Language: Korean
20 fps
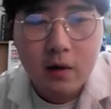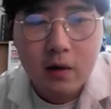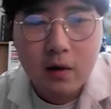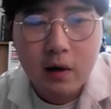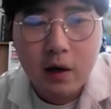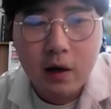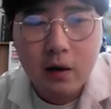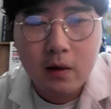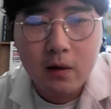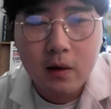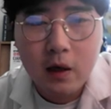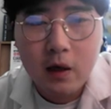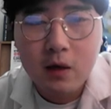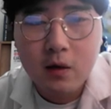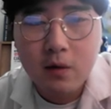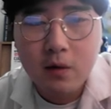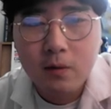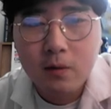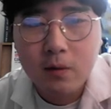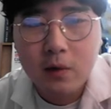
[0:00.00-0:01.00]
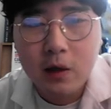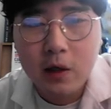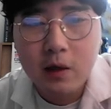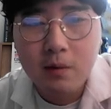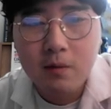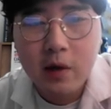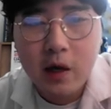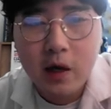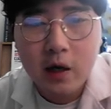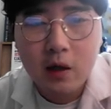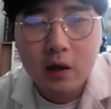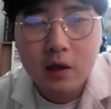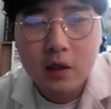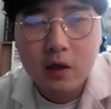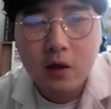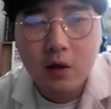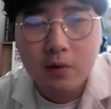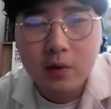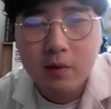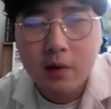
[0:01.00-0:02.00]
네, 얘는 이름상의
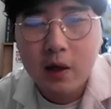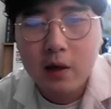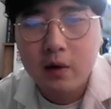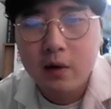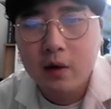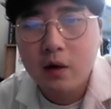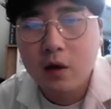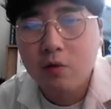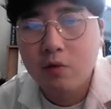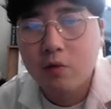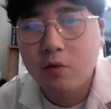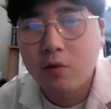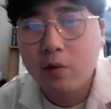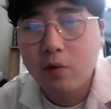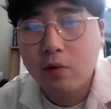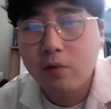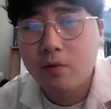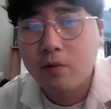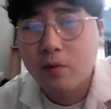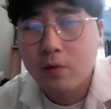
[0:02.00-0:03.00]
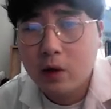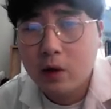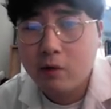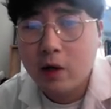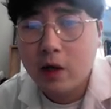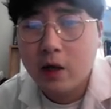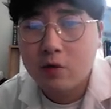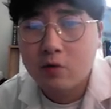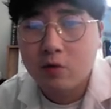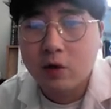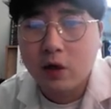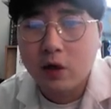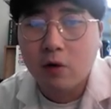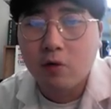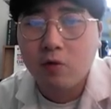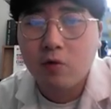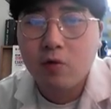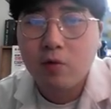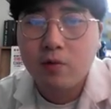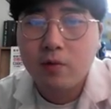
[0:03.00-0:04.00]
특징은 없지만 그래도
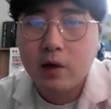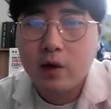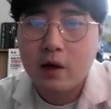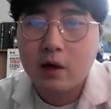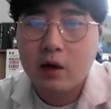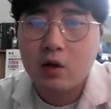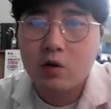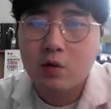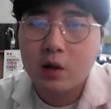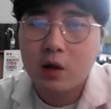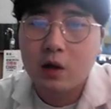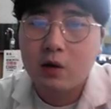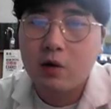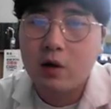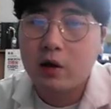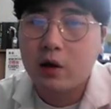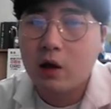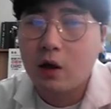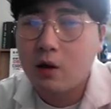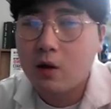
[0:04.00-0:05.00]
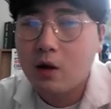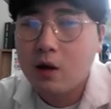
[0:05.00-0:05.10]
외래종이라고 생각해 주시면 될 것 같아요.